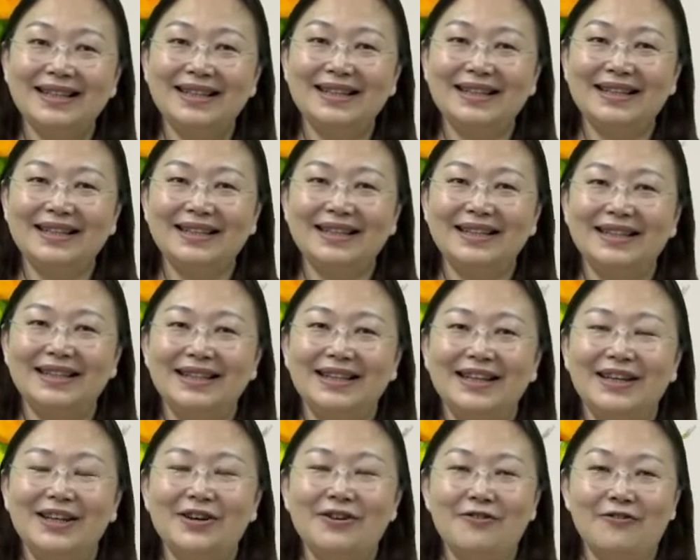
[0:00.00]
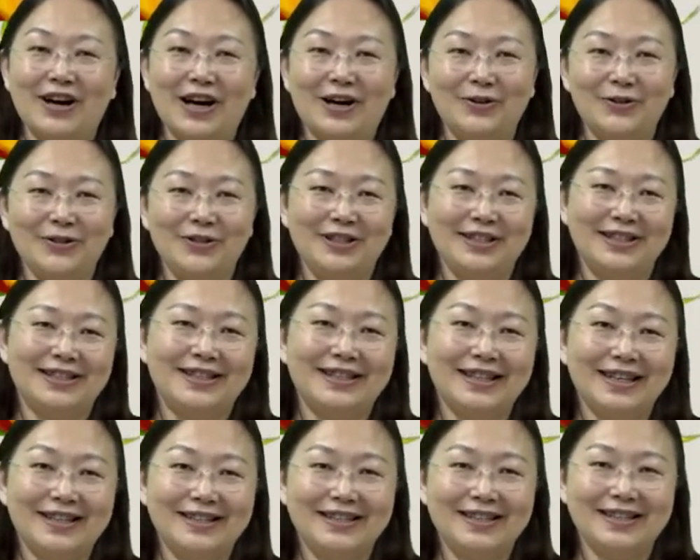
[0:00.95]
里，法律
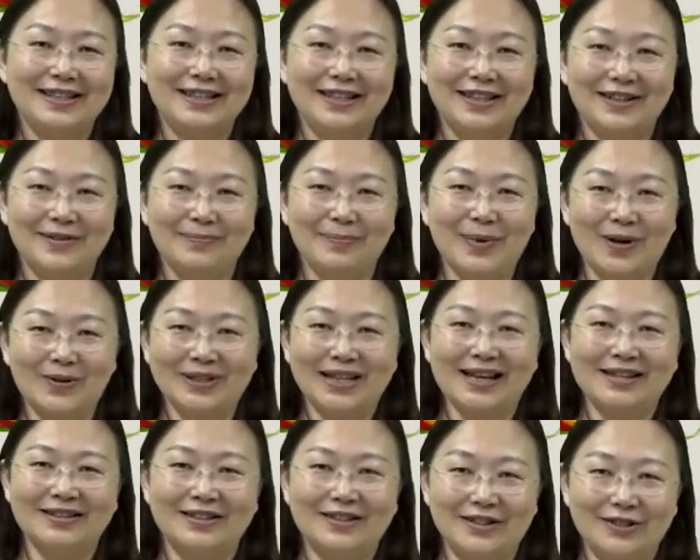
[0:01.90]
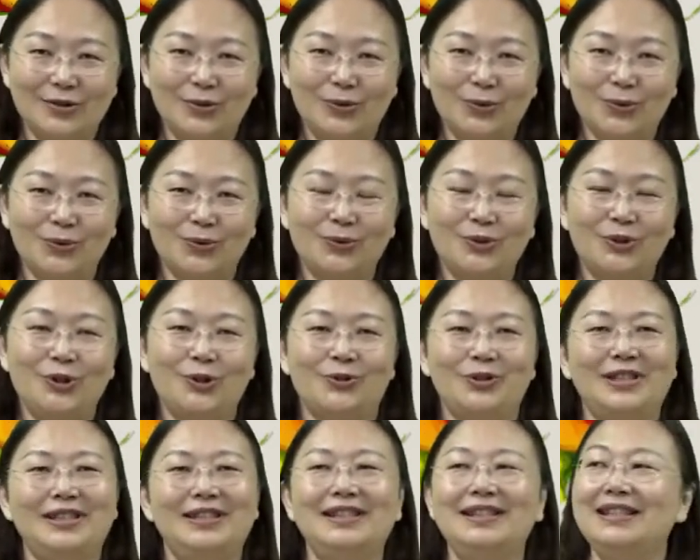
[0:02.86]
设计的保障制度就
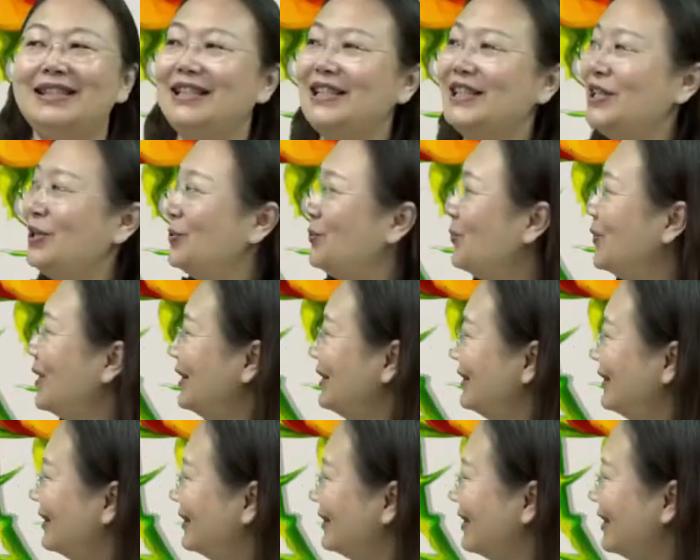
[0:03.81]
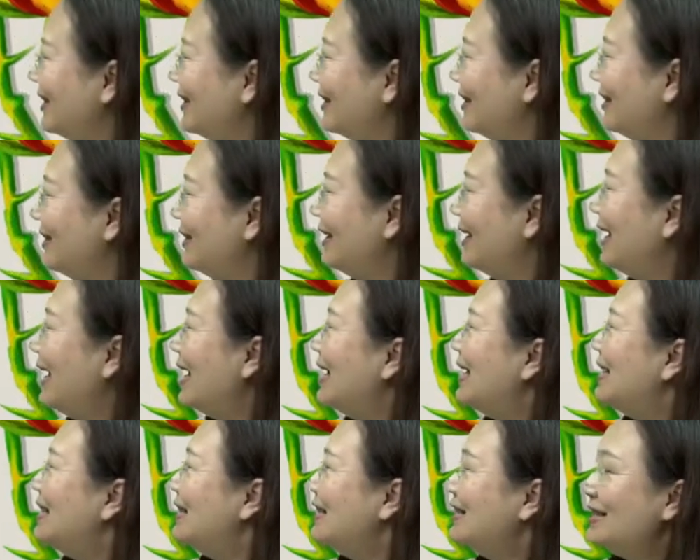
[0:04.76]
是行为能力。
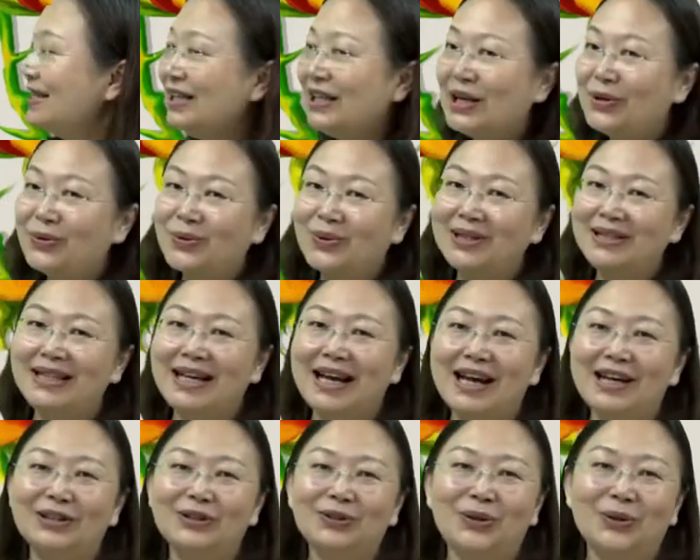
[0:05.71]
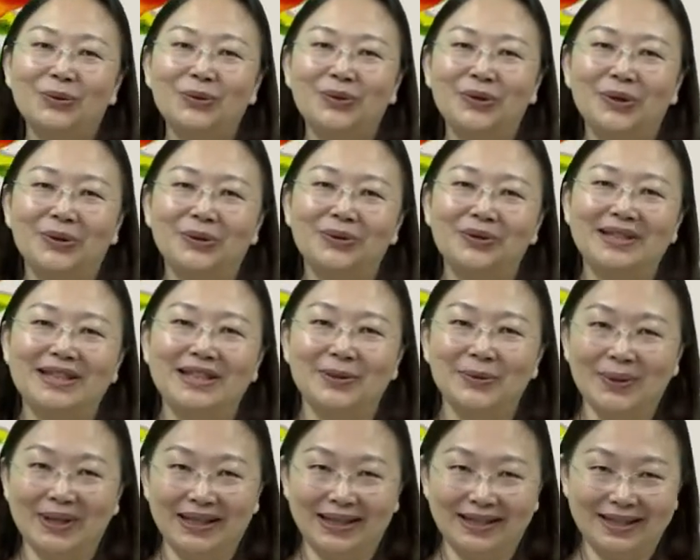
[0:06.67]
现在国家都有行
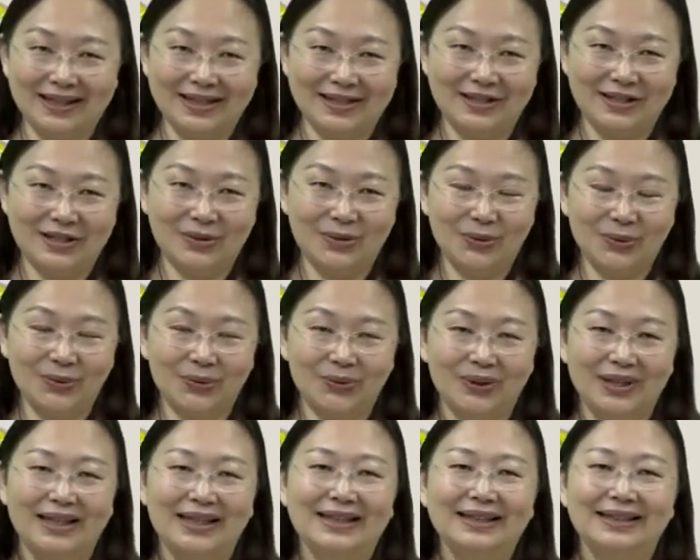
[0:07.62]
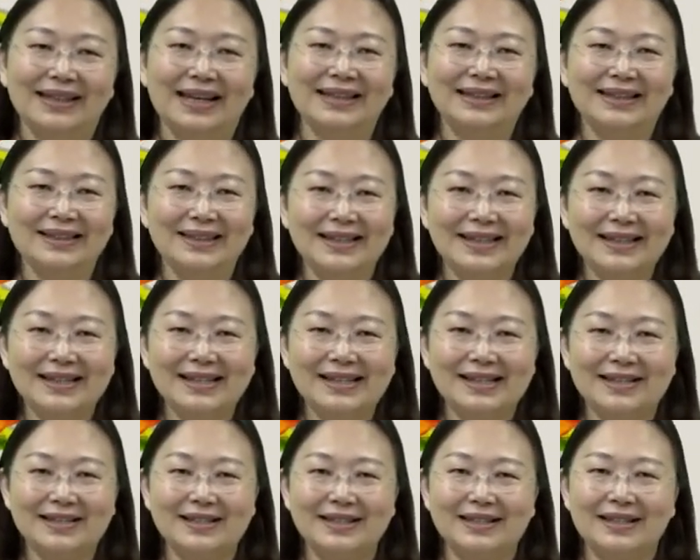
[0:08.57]
为能力制度，它的定
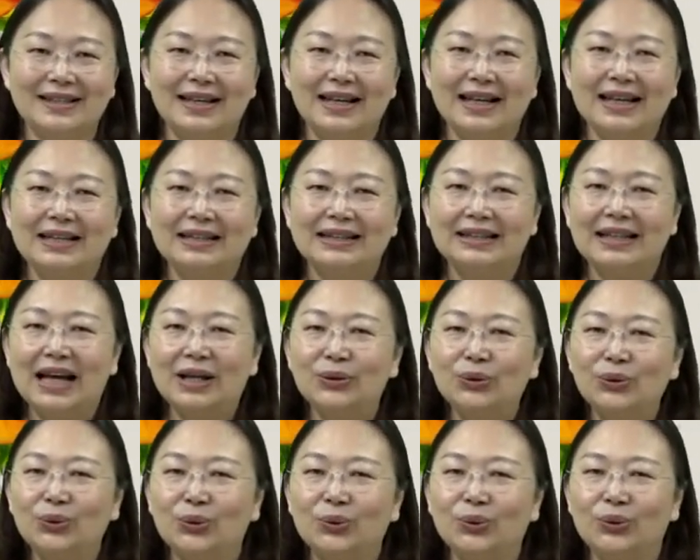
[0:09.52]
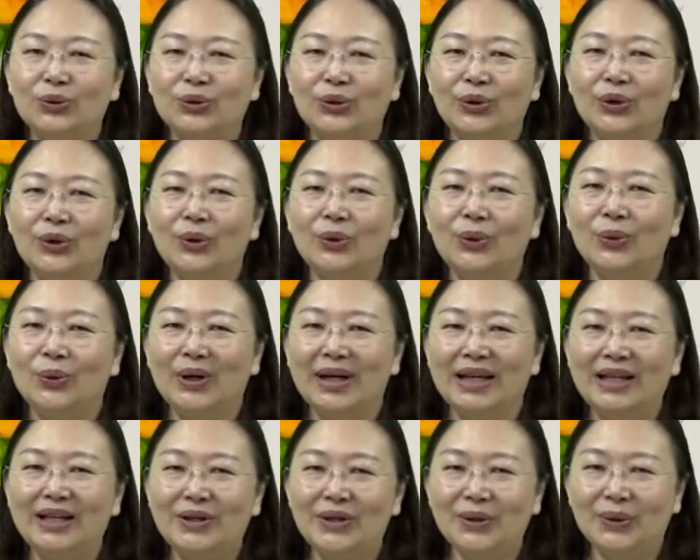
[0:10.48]
义是。单独
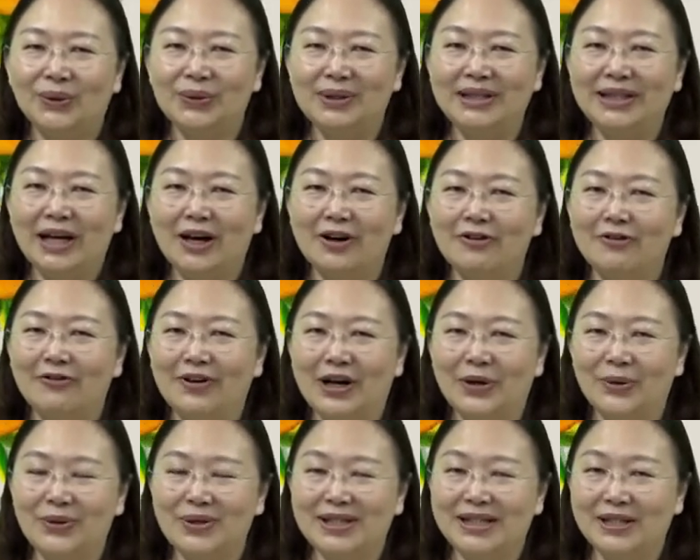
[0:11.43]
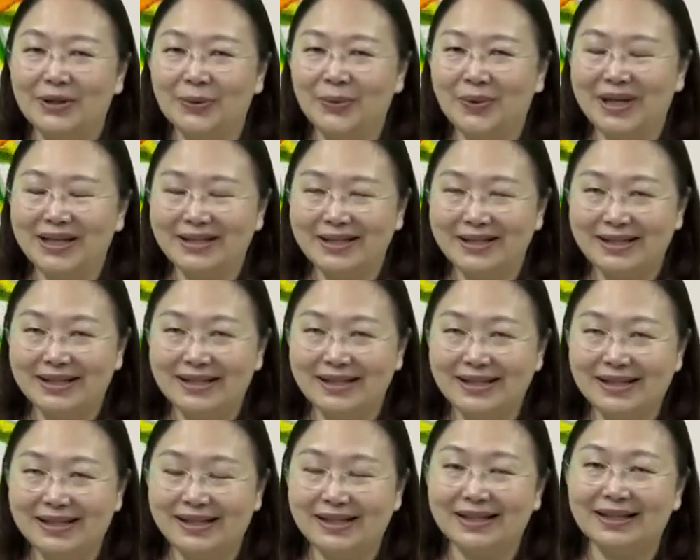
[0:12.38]
为有效法律行为之
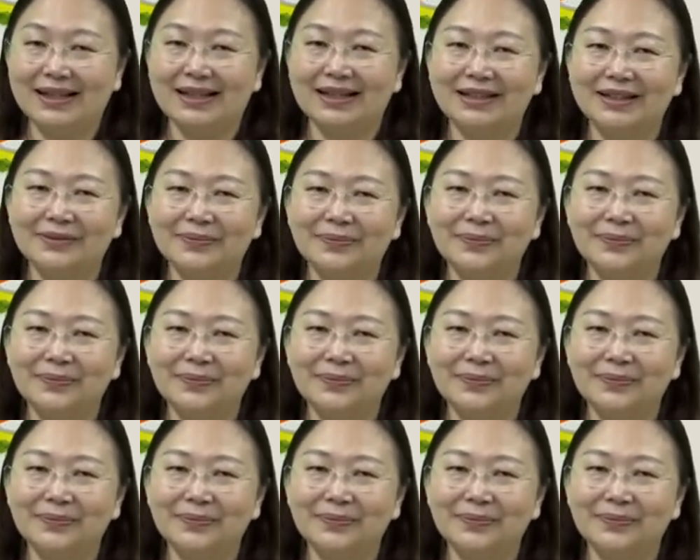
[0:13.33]
资格，